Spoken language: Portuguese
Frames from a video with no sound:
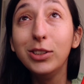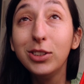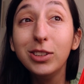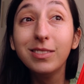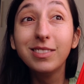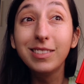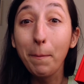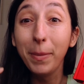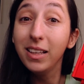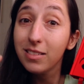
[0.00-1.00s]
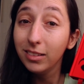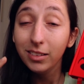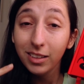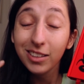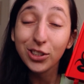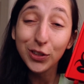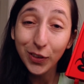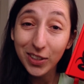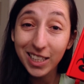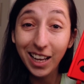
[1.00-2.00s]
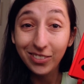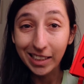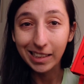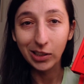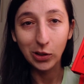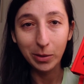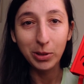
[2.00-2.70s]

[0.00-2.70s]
a gente tá pensando o que, que a gente vai fazer da vida. Agora